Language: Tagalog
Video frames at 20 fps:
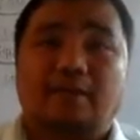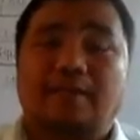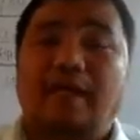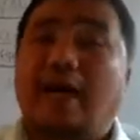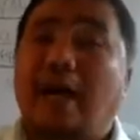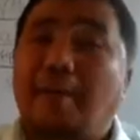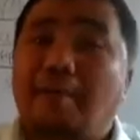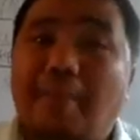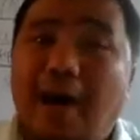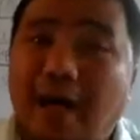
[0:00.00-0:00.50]

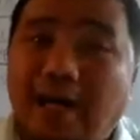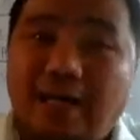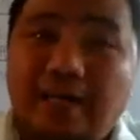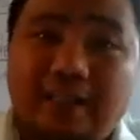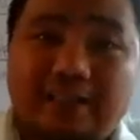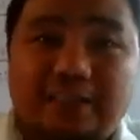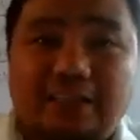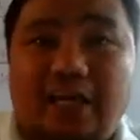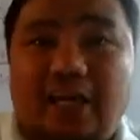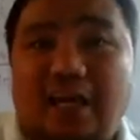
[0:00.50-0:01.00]

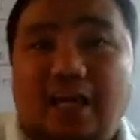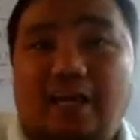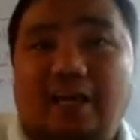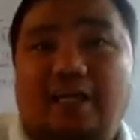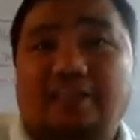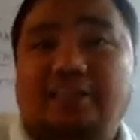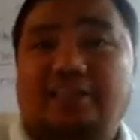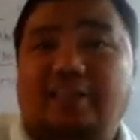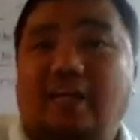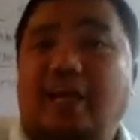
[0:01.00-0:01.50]
nakabalik siya kang
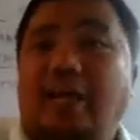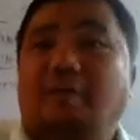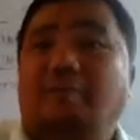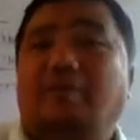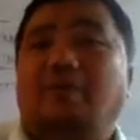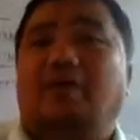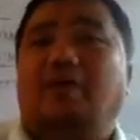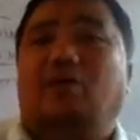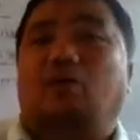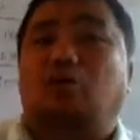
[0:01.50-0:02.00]

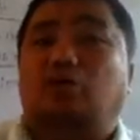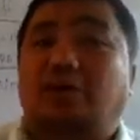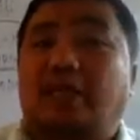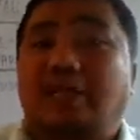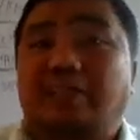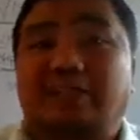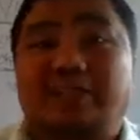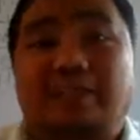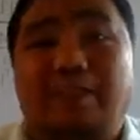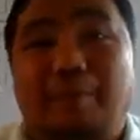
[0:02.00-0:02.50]
Hashem,
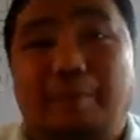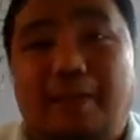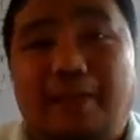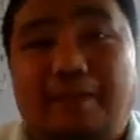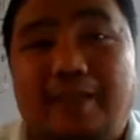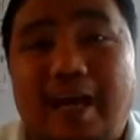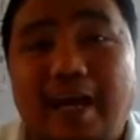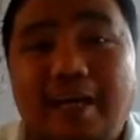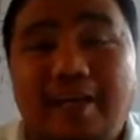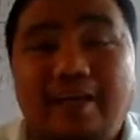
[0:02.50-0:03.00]
usa siya
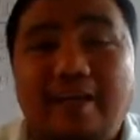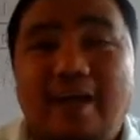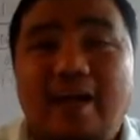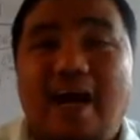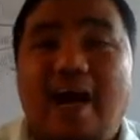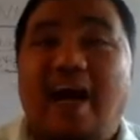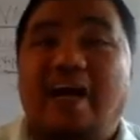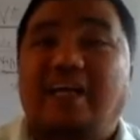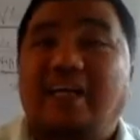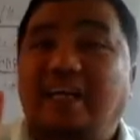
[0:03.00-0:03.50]
namatay,
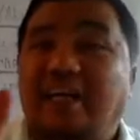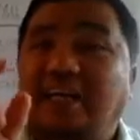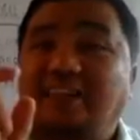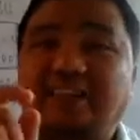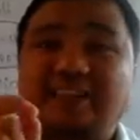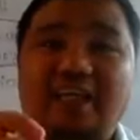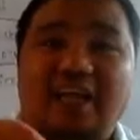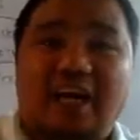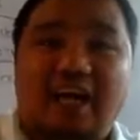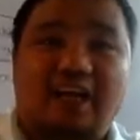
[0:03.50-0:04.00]
ang iyang
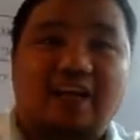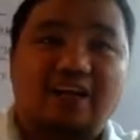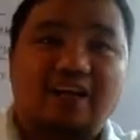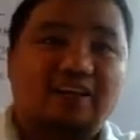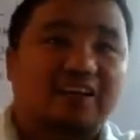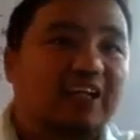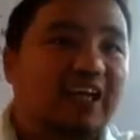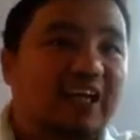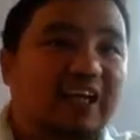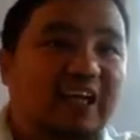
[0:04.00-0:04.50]
sala,
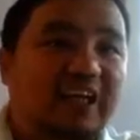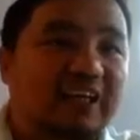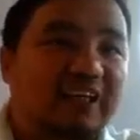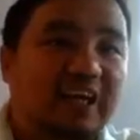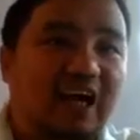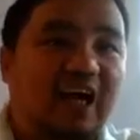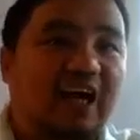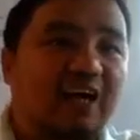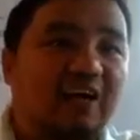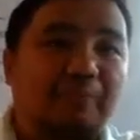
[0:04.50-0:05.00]
dili
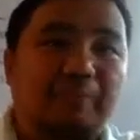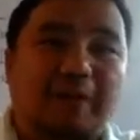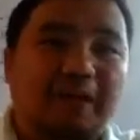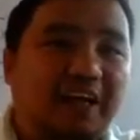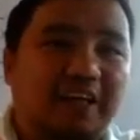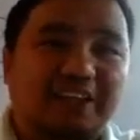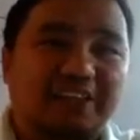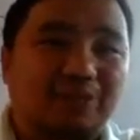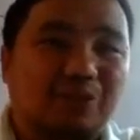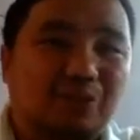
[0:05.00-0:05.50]
na
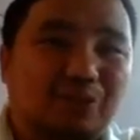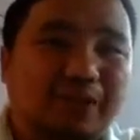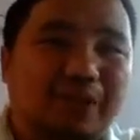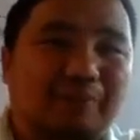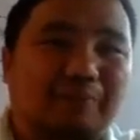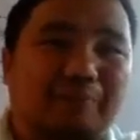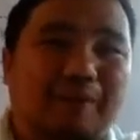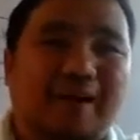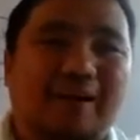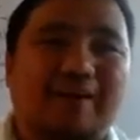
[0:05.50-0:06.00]

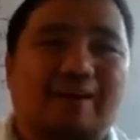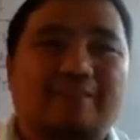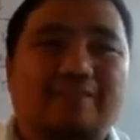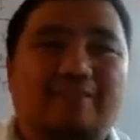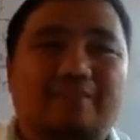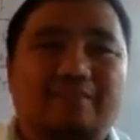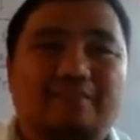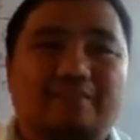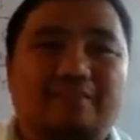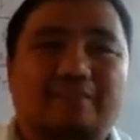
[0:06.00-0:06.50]
pagahisgutan pa.
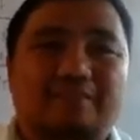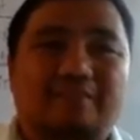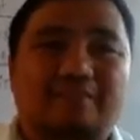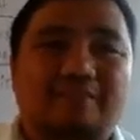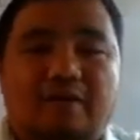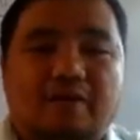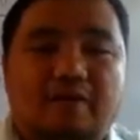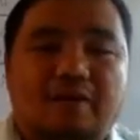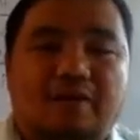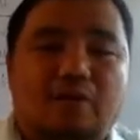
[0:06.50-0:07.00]

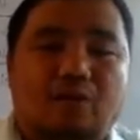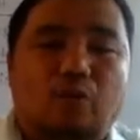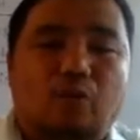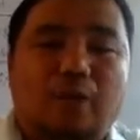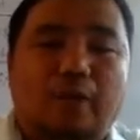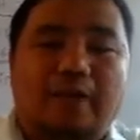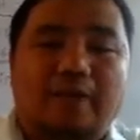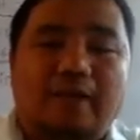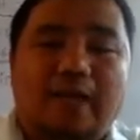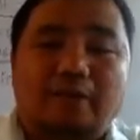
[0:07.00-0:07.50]

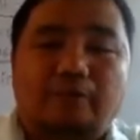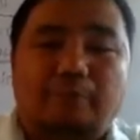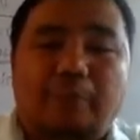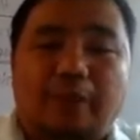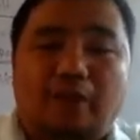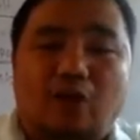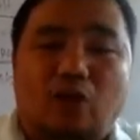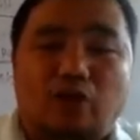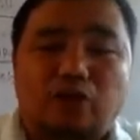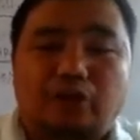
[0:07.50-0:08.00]
Will not
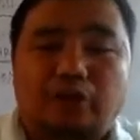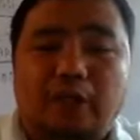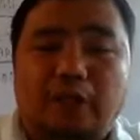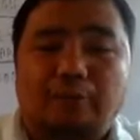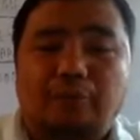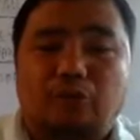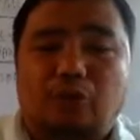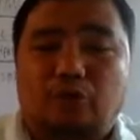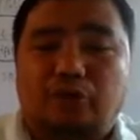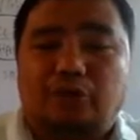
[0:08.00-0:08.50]
be cause
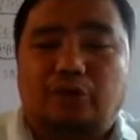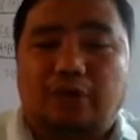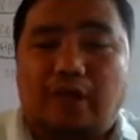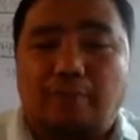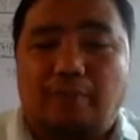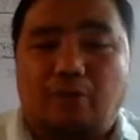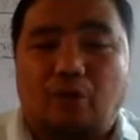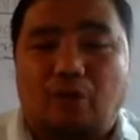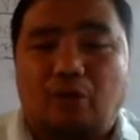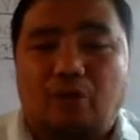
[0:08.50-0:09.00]
him to
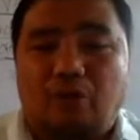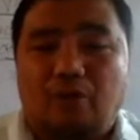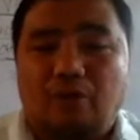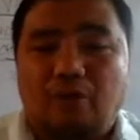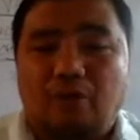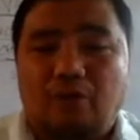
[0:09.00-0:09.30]
stumble.